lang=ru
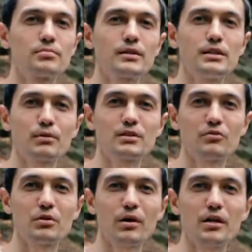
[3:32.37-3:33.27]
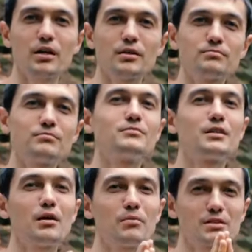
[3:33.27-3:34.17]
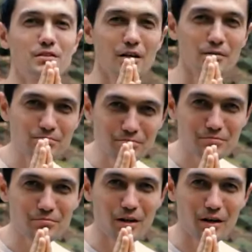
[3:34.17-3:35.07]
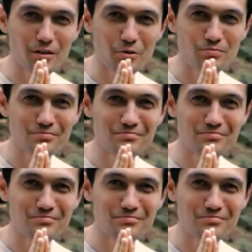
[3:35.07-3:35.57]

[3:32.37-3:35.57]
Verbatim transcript: Спасибо за внимание. Намасте. Благодарю.